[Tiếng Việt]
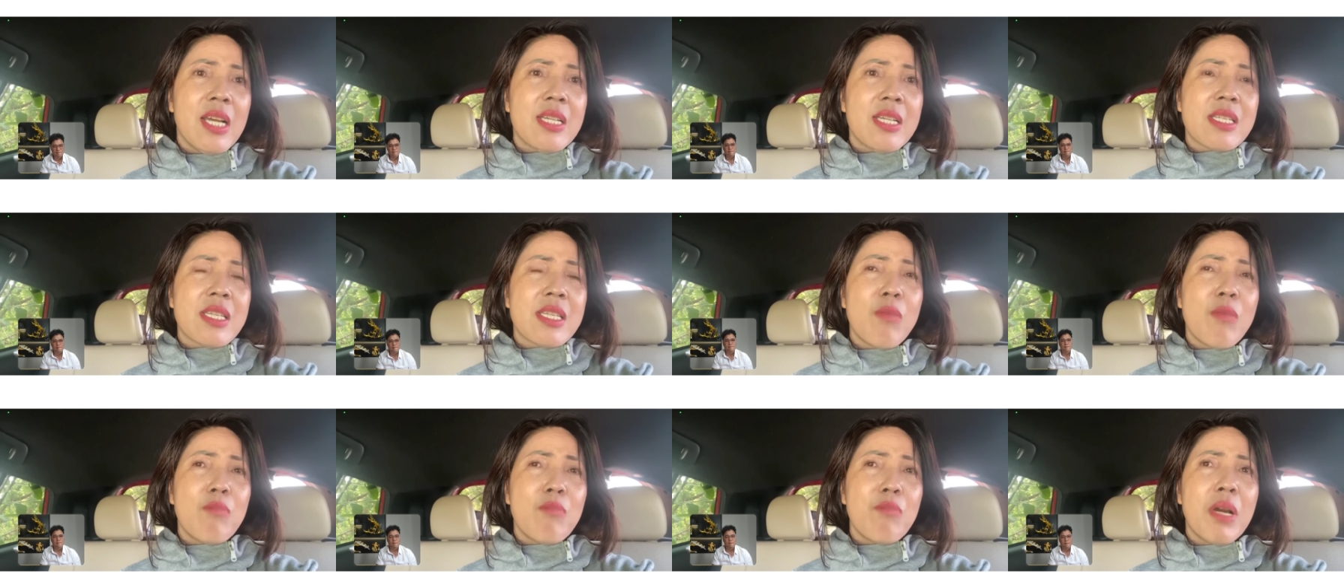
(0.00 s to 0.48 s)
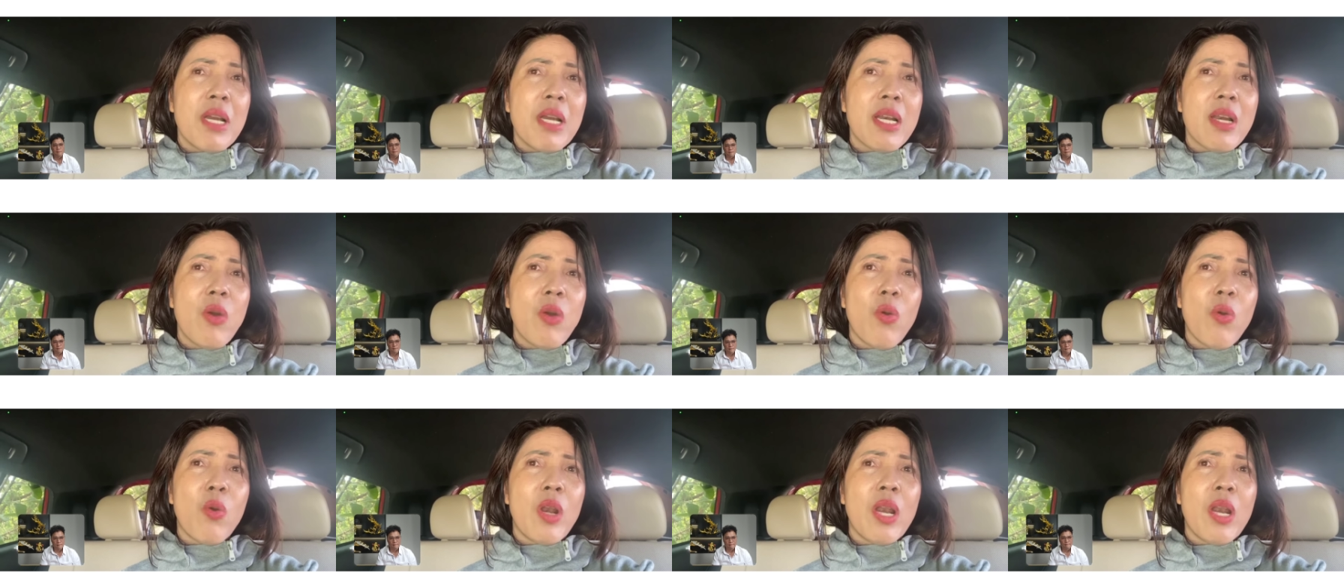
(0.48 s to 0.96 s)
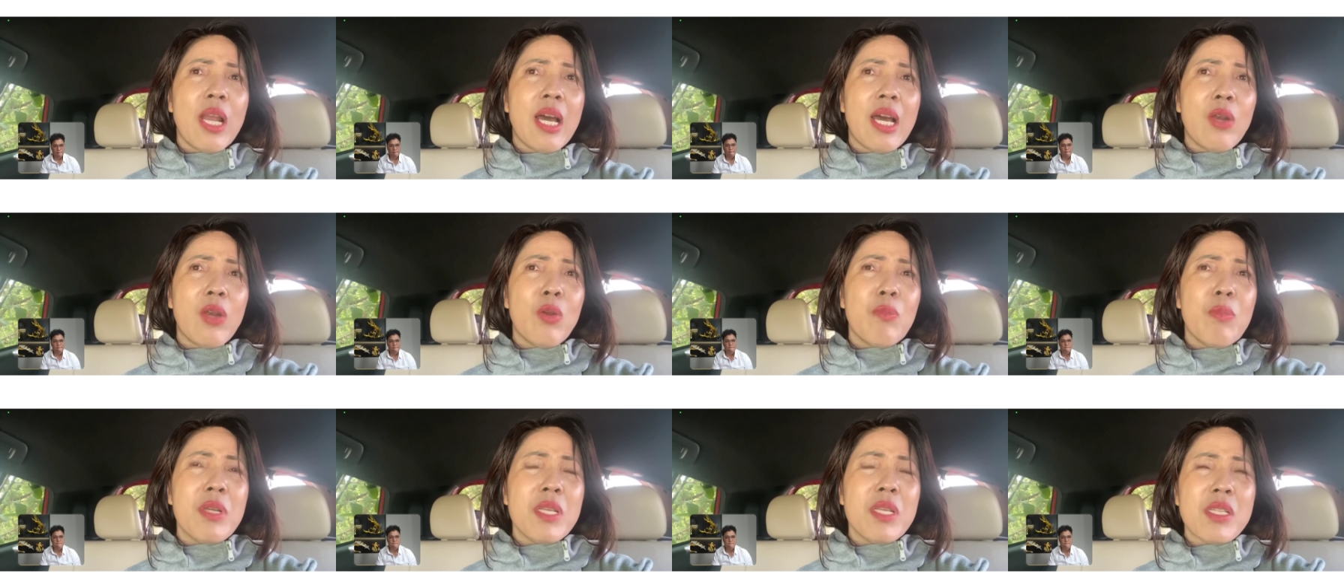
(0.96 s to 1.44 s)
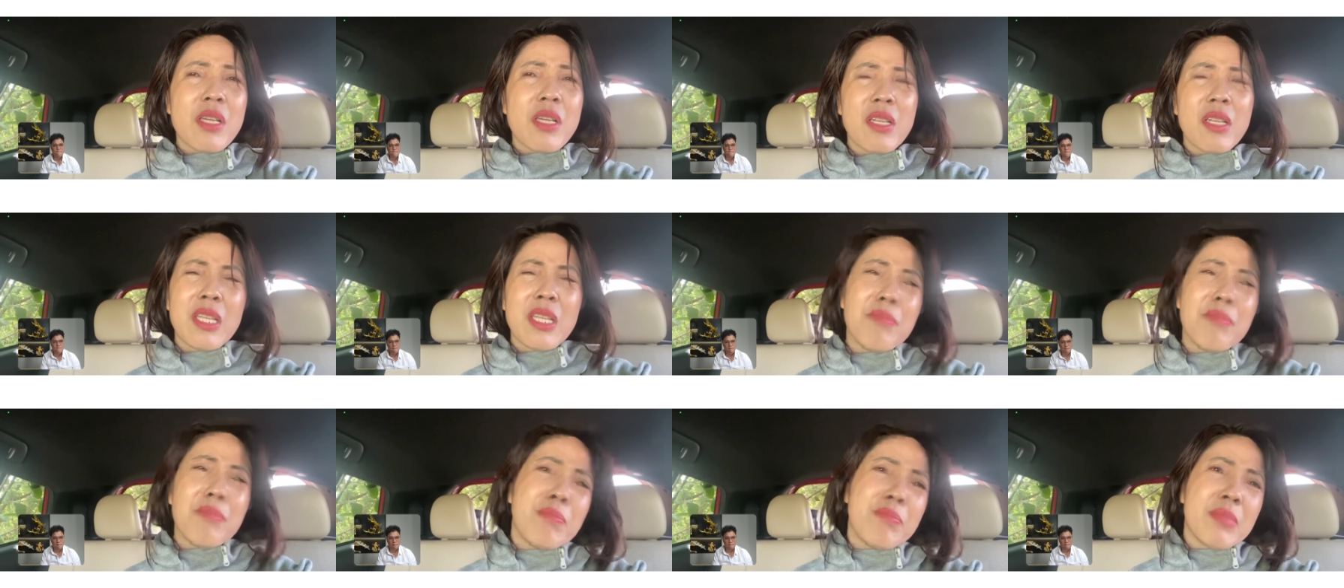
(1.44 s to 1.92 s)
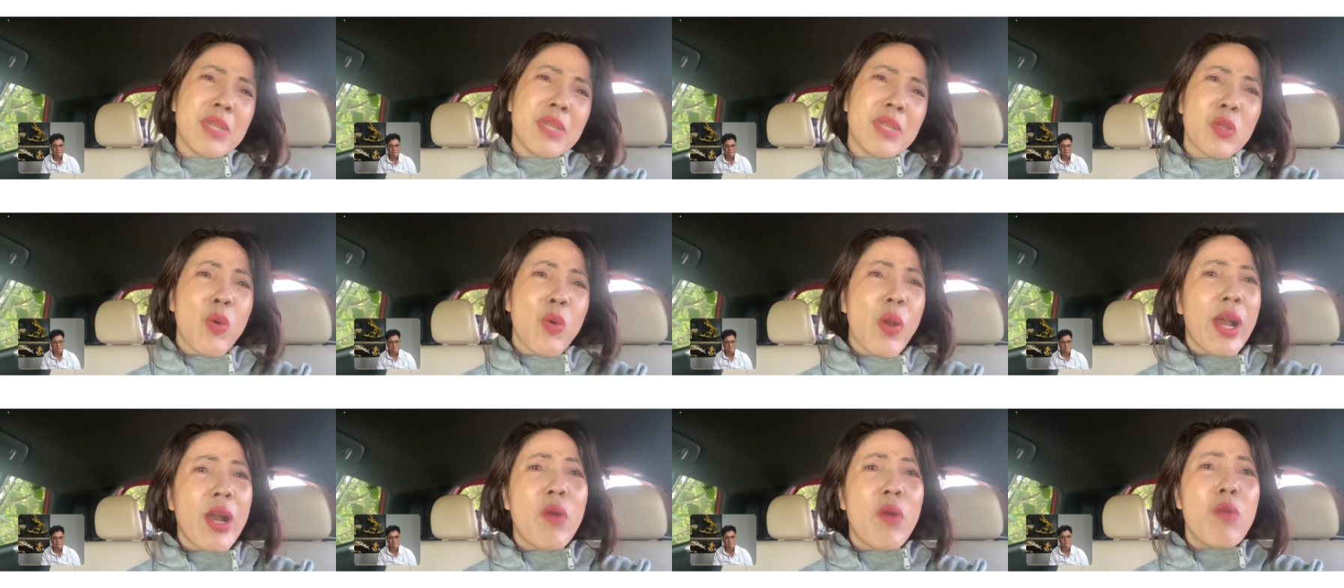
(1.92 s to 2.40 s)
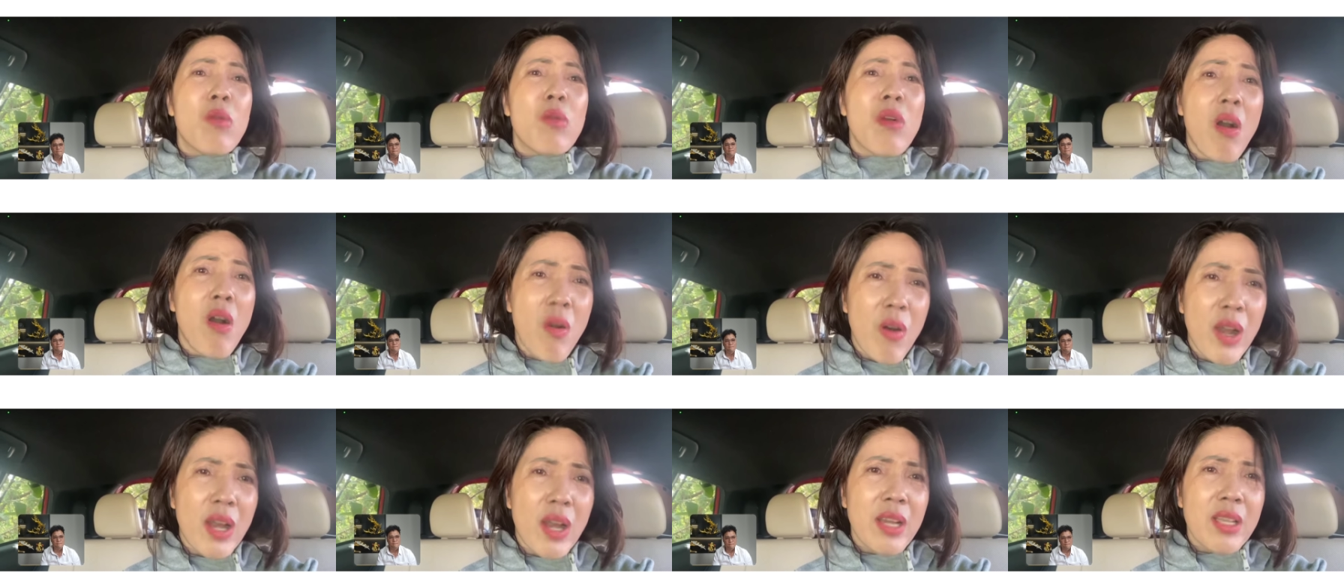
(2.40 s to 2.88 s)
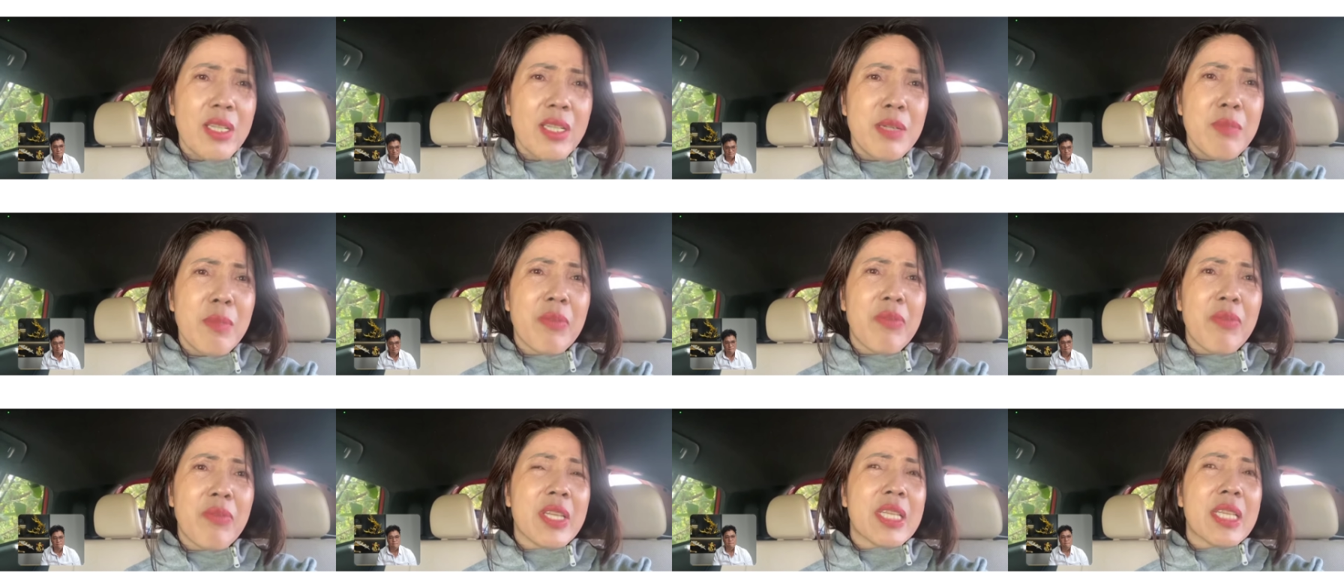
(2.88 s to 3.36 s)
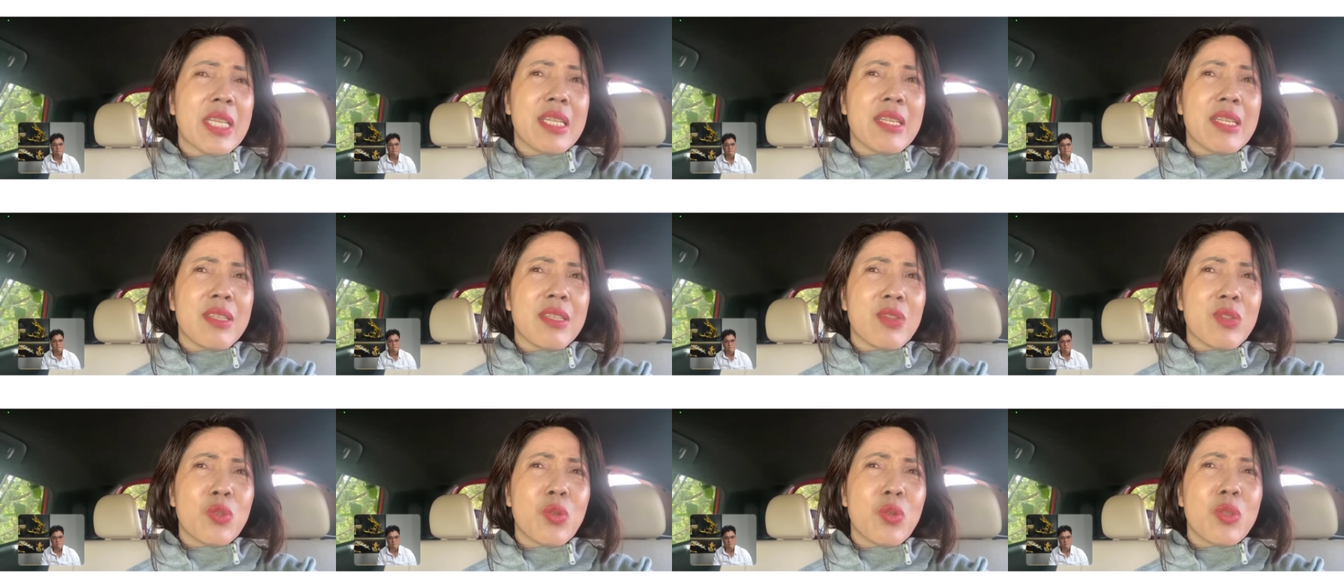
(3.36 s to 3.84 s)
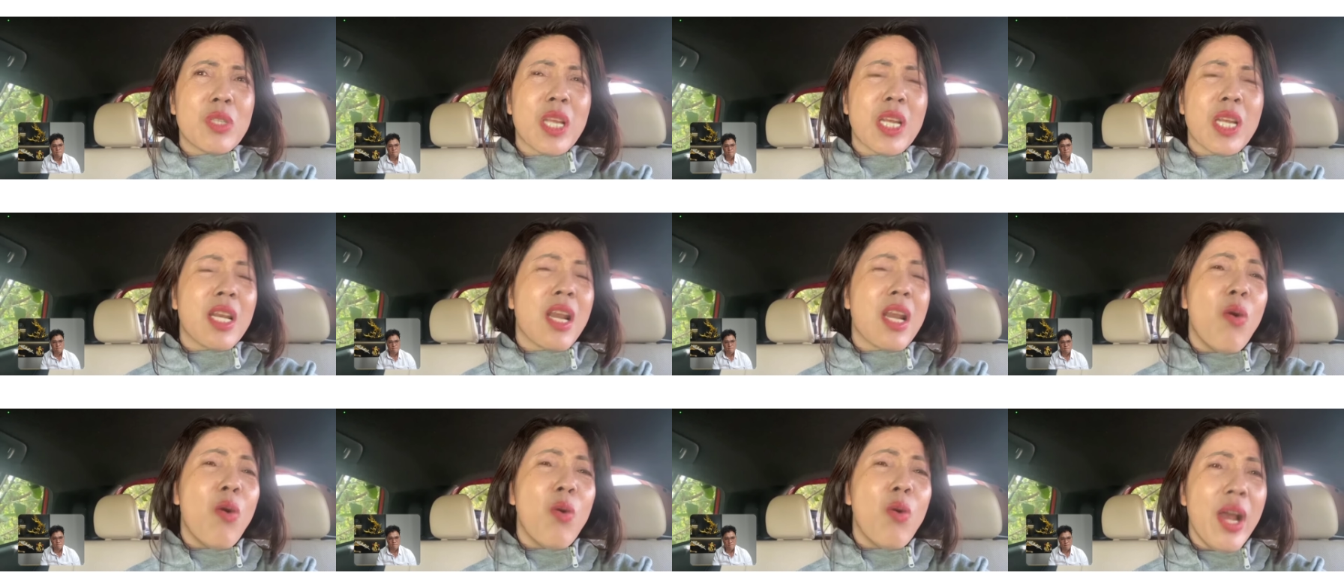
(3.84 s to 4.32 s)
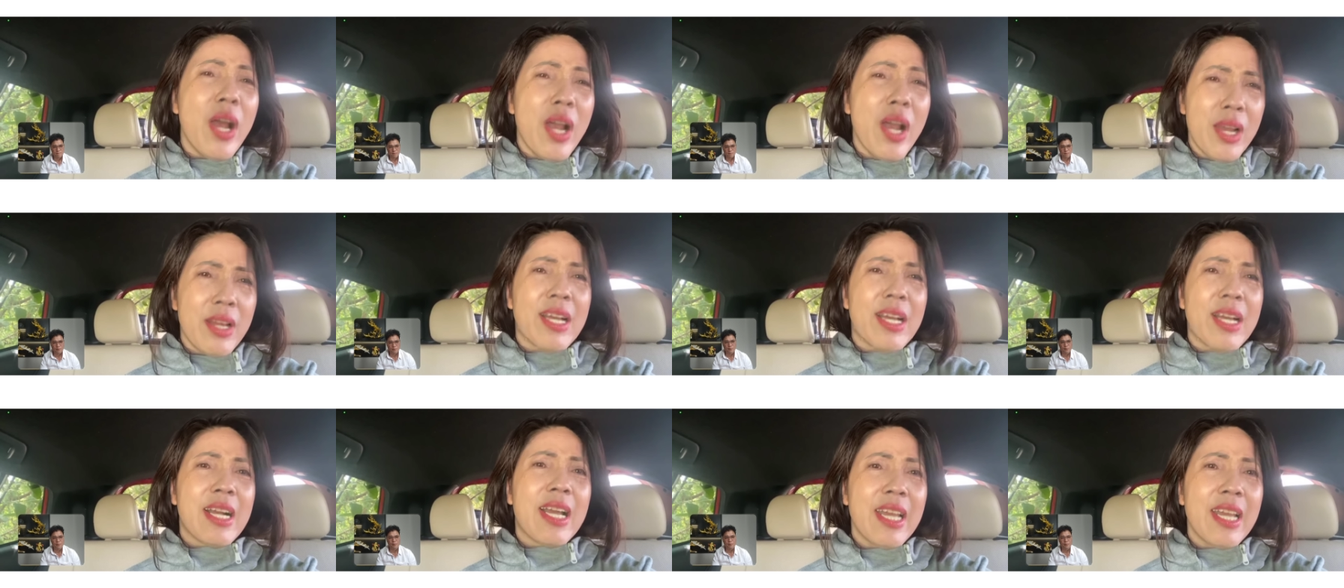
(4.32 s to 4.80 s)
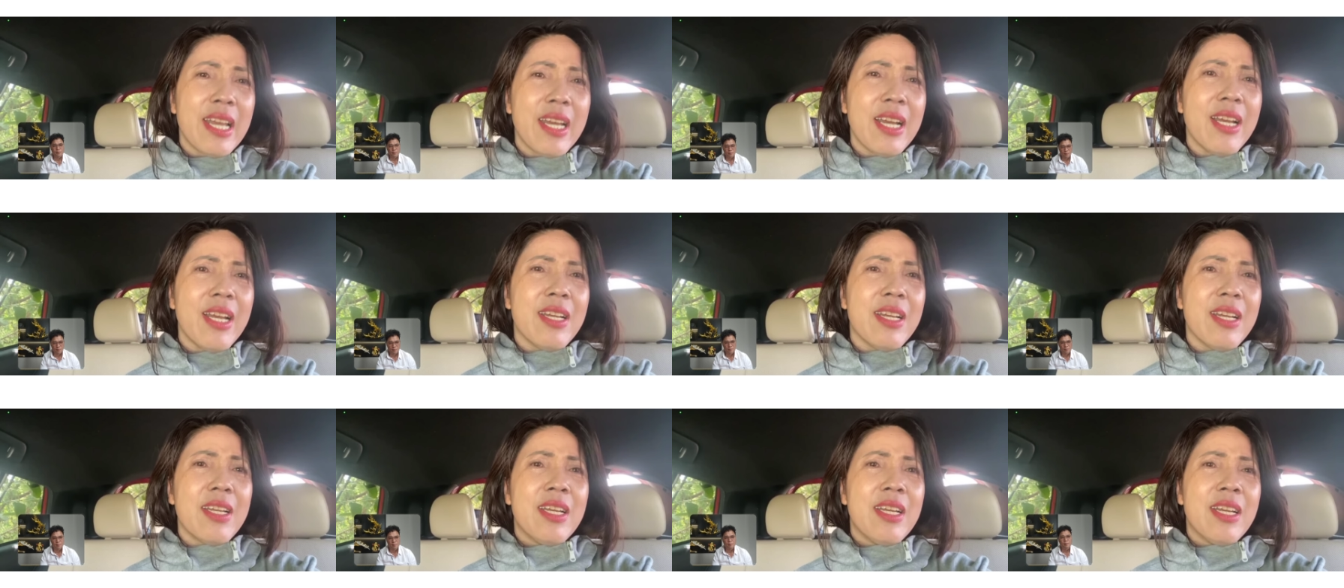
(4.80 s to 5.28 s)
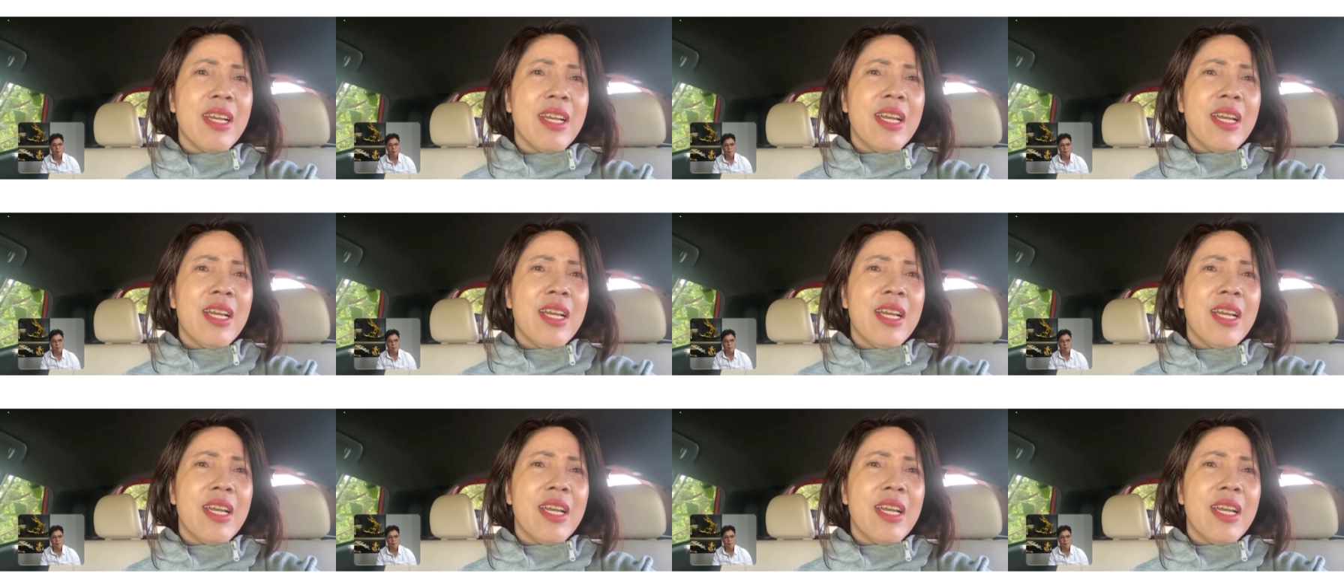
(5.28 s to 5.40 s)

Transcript: thế xong bắt đầu là lúc bây giờ thì điện thoại không có nhưng mà phải xuống tận đâu ấy để nghe ấy